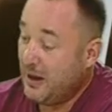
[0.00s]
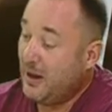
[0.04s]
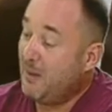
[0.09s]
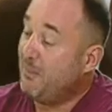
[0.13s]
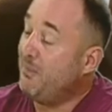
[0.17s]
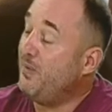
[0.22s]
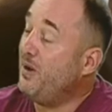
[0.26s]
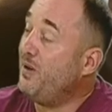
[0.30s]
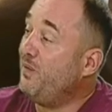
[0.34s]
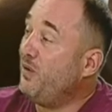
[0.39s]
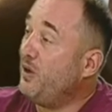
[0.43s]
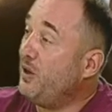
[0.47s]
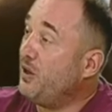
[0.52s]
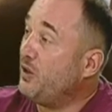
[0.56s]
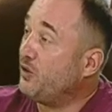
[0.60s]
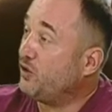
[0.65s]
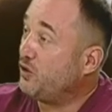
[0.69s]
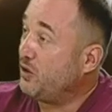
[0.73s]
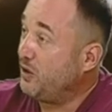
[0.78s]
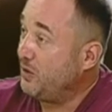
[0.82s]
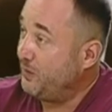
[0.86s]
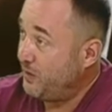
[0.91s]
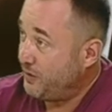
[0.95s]
Мы
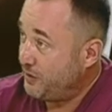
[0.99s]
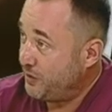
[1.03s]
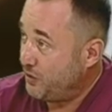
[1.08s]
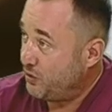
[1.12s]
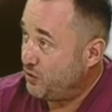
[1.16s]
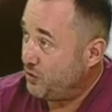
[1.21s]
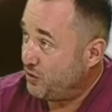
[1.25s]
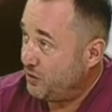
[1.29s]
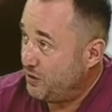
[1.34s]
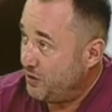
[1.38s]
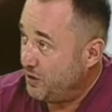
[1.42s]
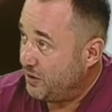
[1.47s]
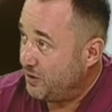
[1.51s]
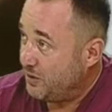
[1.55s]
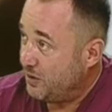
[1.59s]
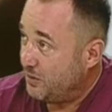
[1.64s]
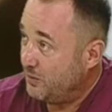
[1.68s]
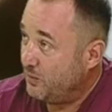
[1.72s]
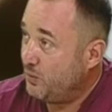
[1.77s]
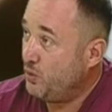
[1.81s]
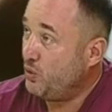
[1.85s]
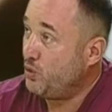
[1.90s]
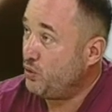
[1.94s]
выложили в этот же
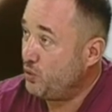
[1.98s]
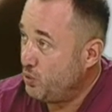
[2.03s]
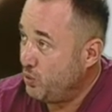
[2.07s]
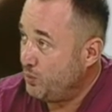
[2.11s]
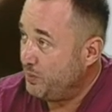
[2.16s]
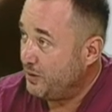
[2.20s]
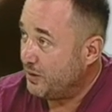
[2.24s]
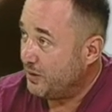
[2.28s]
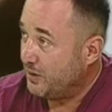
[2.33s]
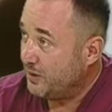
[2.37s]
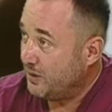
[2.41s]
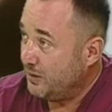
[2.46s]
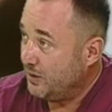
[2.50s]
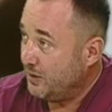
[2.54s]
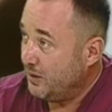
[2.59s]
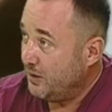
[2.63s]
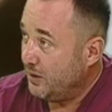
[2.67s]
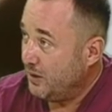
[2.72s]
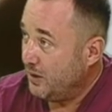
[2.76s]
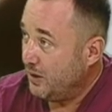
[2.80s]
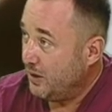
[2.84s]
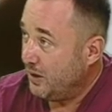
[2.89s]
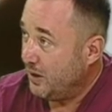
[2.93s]
день в YouTube
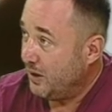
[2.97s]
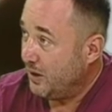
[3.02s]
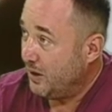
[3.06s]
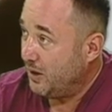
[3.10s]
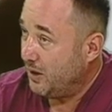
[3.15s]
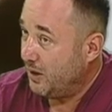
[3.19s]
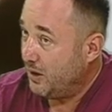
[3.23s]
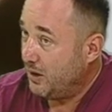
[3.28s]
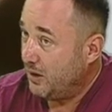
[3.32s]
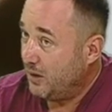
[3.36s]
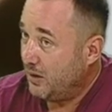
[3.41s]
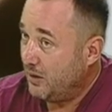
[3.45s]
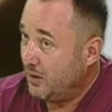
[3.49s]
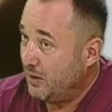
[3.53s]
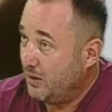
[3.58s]
э,